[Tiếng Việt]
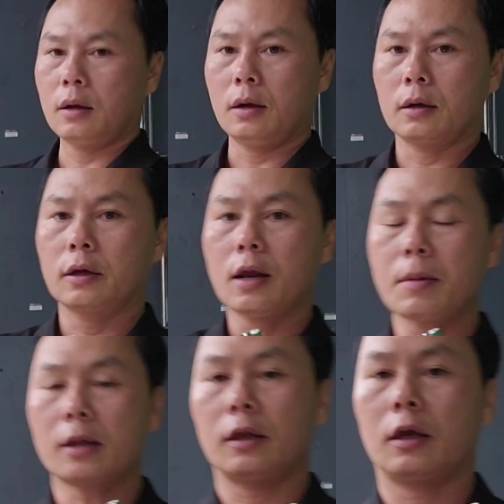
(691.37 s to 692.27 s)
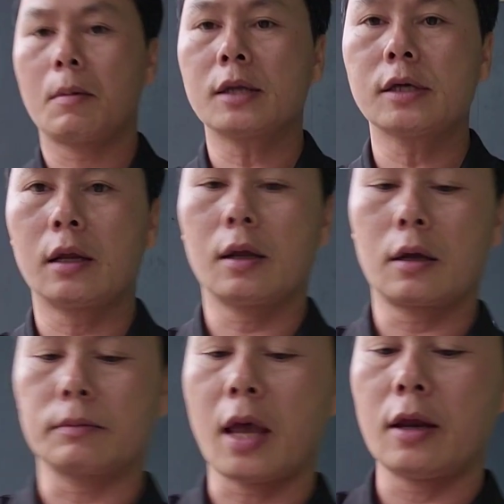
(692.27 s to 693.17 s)
à, khi lắp đặt thì cái bát sen à,
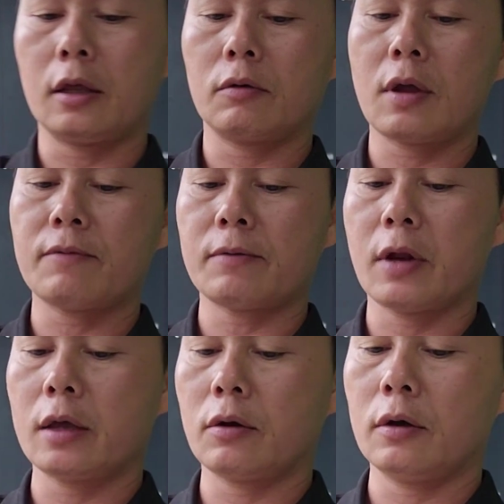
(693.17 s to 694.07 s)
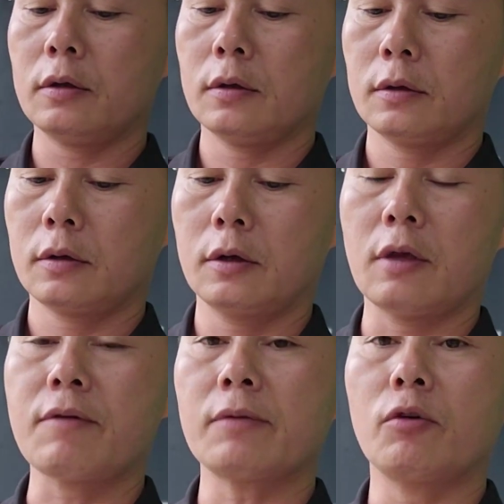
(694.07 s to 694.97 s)
cầm tay này chúng ta vặn vào đây thôi cứ
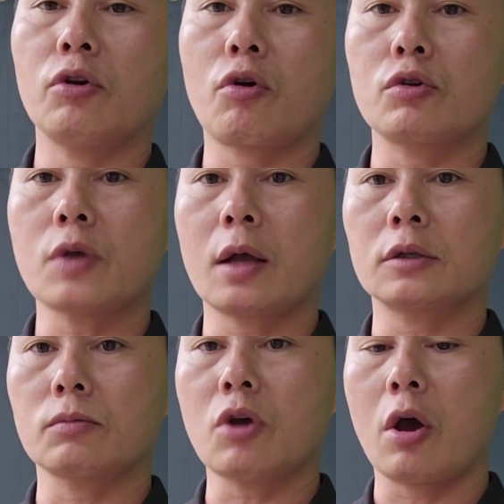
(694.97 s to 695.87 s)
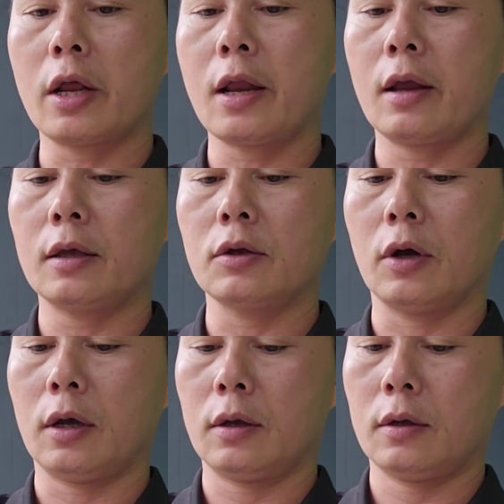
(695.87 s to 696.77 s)
thế vặn thôi nó có răng chống giò đen đen đây
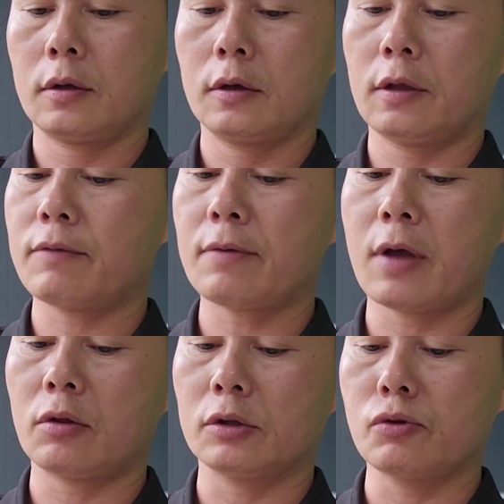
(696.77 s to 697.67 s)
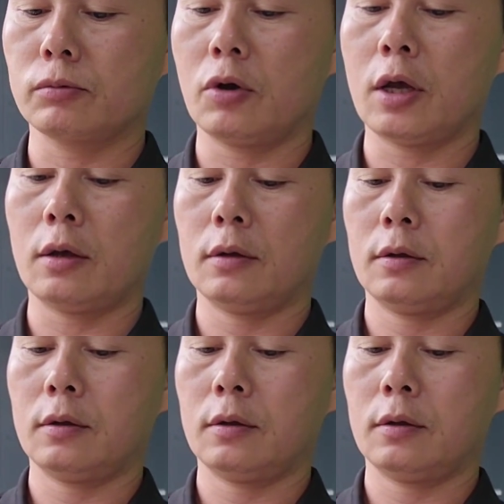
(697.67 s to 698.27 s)
rồi ạ cứ thế vặn vào rồi dùng thôi ạ